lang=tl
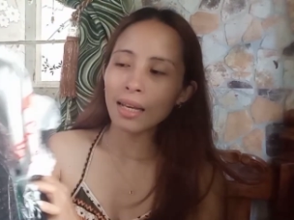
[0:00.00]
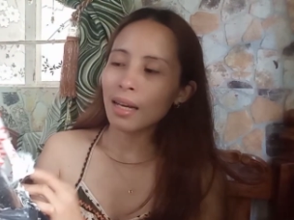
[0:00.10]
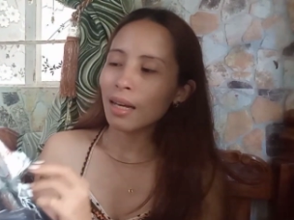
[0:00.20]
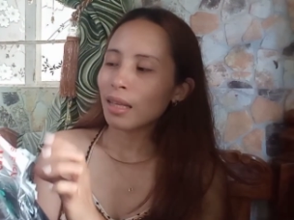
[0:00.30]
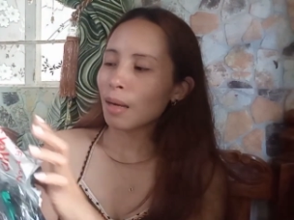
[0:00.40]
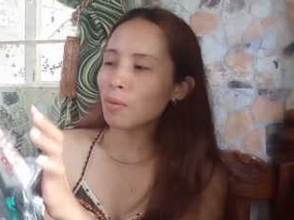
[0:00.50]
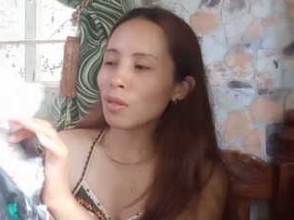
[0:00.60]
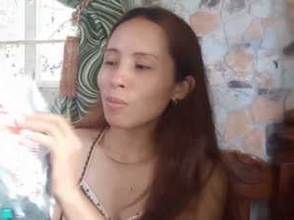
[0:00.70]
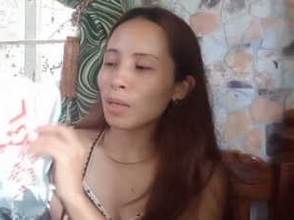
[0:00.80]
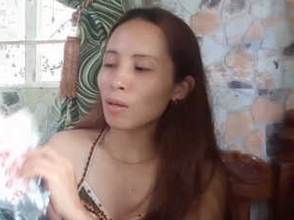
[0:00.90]
Ah. Tapos
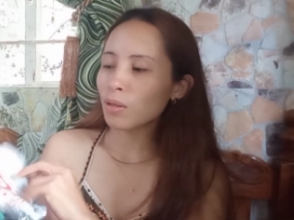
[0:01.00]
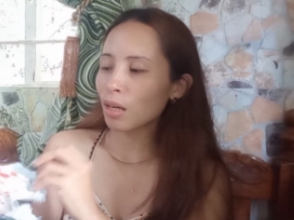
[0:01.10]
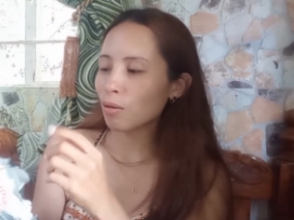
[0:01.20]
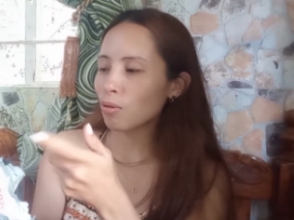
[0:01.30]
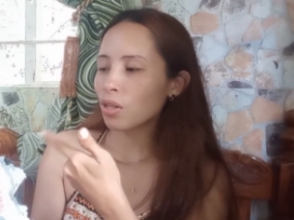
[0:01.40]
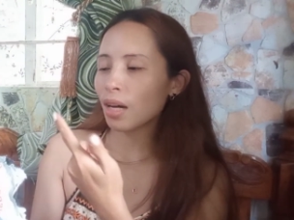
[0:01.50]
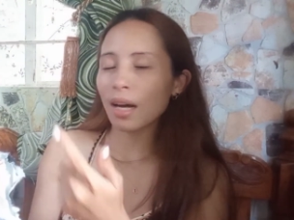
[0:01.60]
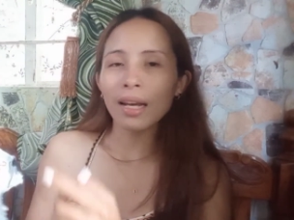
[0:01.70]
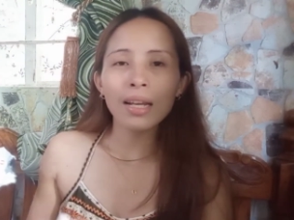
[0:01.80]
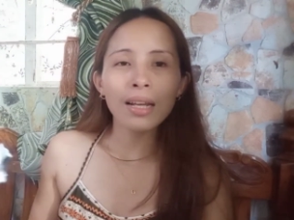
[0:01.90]
nang binuksan ko
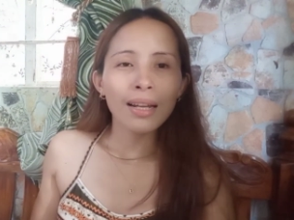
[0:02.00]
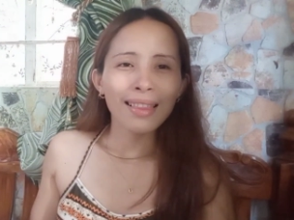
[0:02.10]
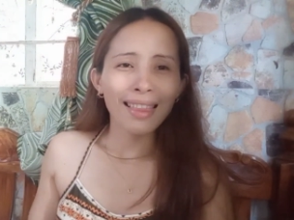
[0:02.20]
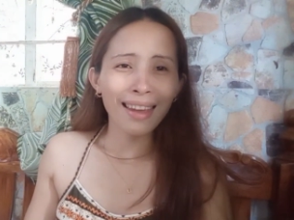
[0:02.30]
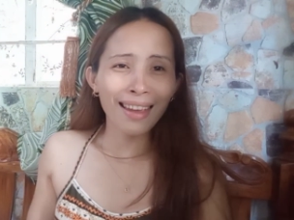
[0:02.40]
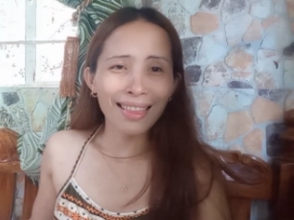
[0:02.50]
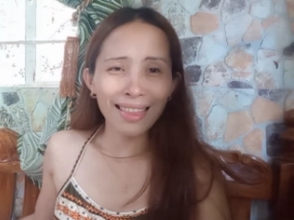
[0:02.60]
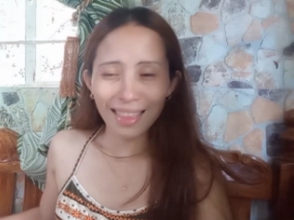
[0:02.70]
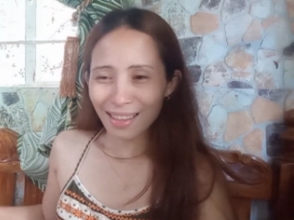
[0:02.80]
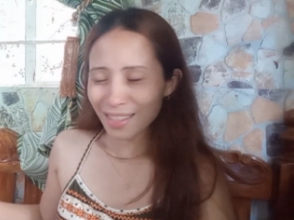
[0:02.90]
siya ay TNT,
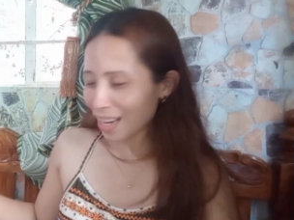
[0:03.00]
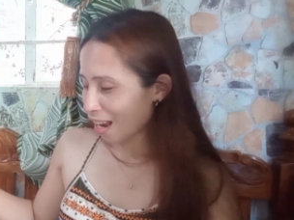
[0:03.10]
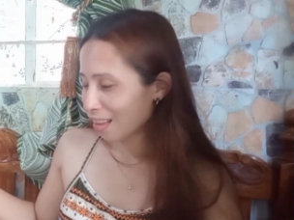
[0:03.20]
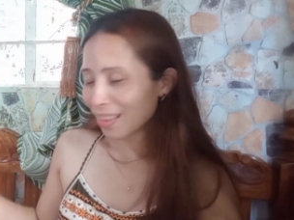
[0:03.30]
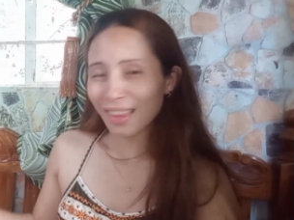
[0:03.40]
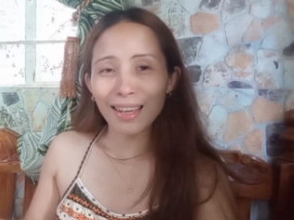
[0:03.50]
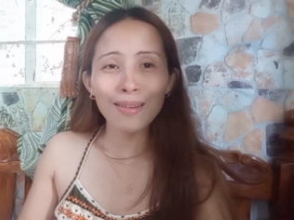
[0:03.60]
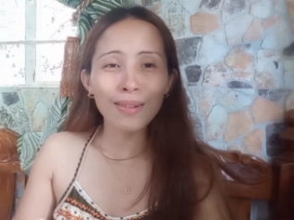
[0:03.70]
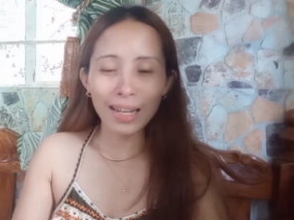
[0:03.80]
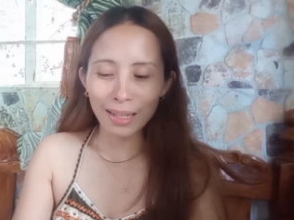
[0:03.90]
GNT
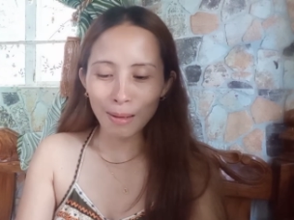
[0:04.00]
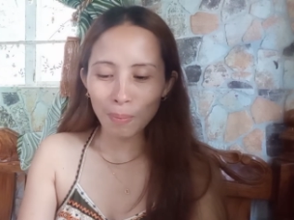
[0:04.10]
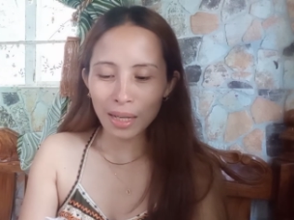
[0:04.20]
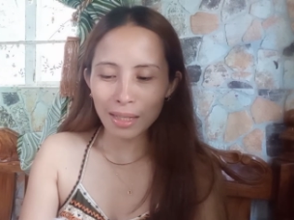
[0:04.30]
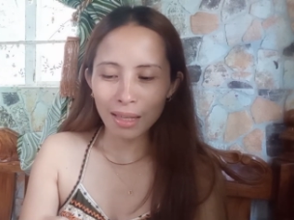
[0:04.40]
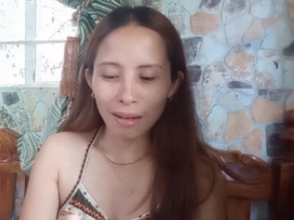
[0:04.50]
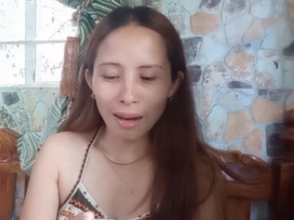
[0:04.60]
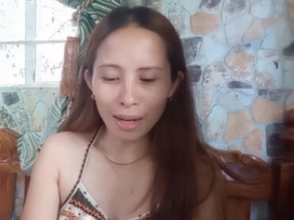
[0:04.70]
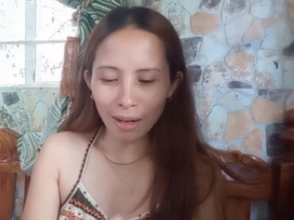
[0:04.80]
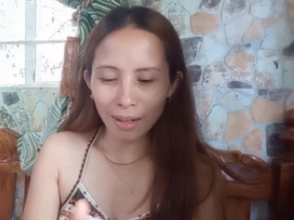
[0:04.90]
yung kanyang plastic.
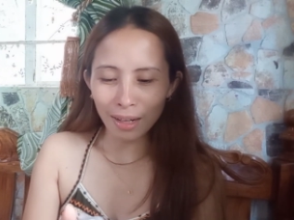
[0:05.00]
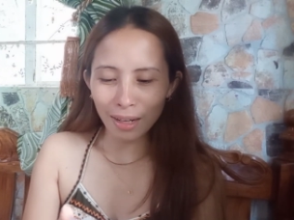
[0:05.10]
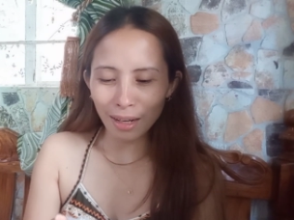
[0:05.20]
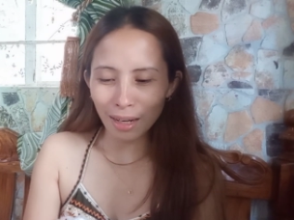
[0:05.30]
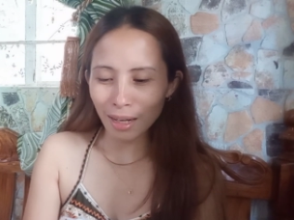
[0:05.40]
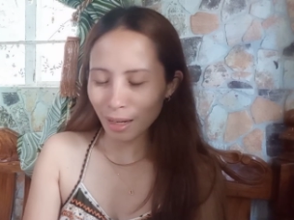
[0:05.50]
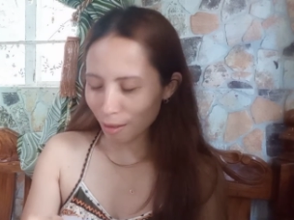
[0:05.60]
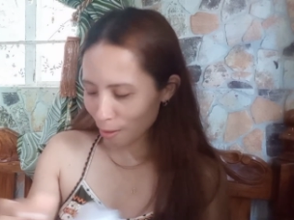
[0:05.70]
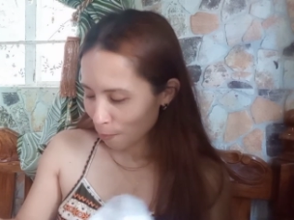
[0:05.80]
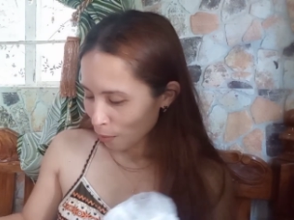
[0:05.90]
Ay, ang
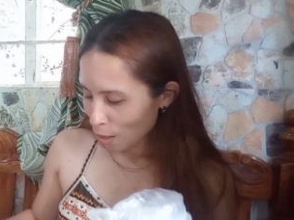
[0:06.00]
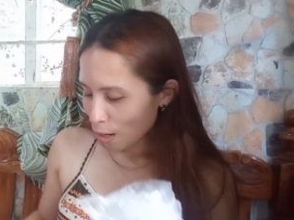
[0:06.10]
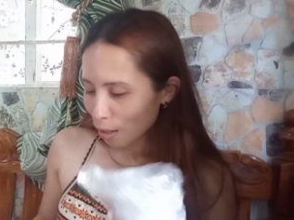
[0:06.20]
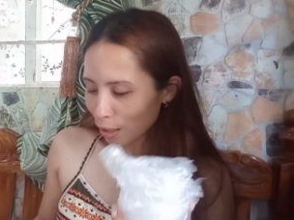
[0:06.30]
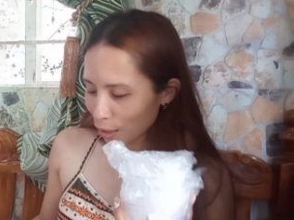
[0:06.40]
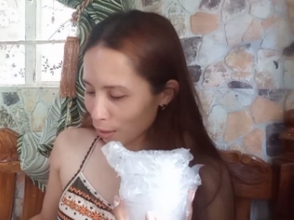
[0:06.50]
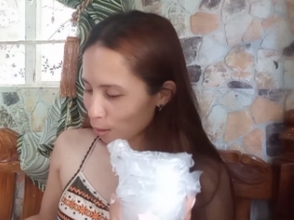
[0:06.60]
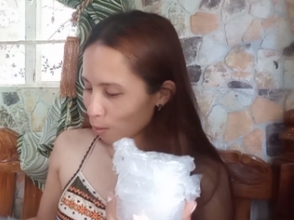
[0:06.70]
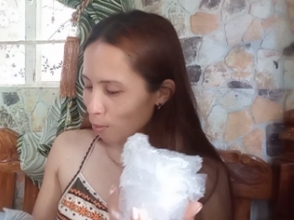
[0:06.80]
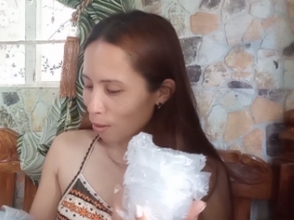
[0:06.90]
liit. Ang liit
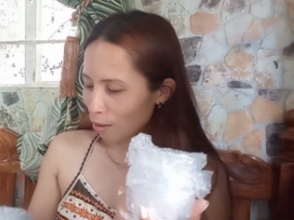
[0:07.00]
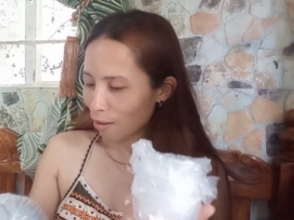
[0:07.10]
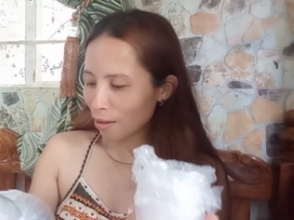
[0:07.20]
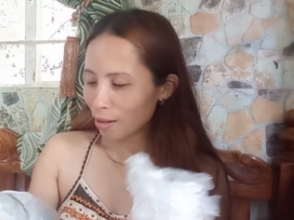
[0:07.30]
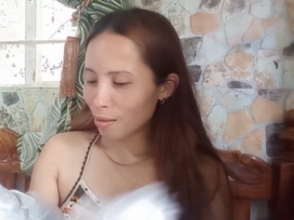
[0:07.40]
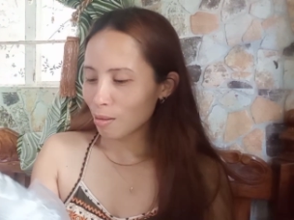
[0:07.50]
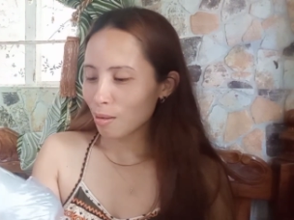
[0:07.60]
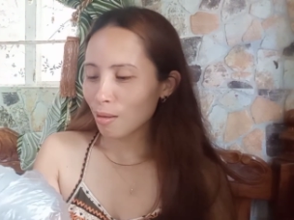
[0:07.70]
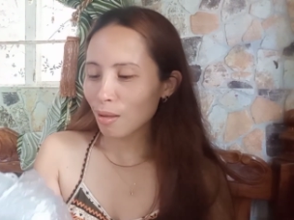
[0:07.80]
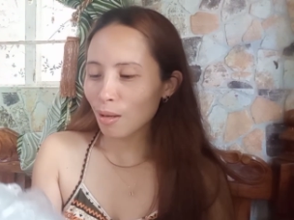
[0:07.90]
nito, guys.
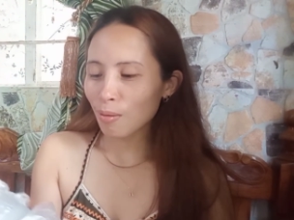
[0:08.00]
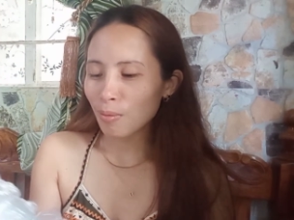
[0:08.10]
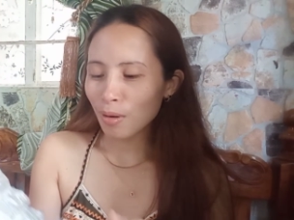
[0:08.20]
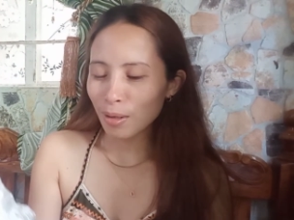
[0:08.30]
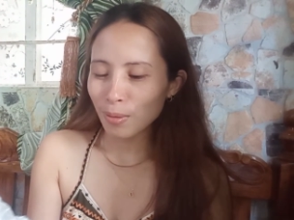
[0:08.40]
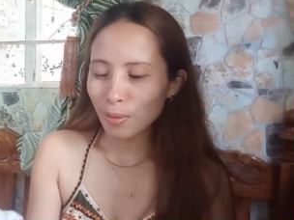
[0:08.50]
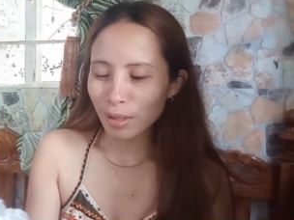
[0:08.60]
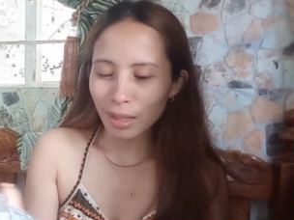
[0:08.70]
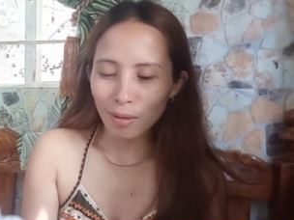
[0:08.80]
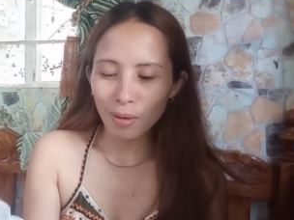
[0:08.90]
Hindi ko ano,
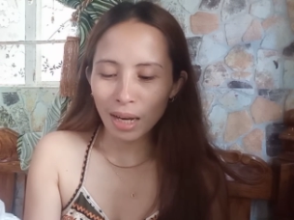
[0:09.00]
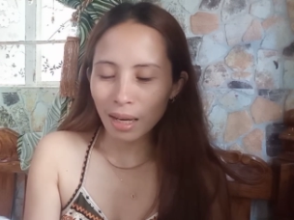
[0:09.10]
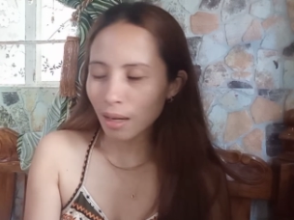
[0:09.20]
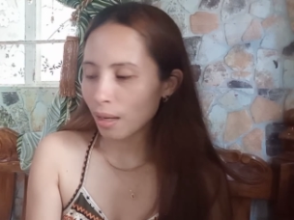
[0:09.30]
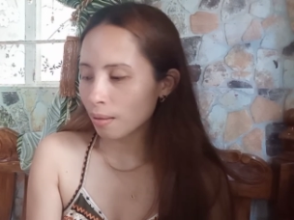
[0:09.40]
hindi ko siya.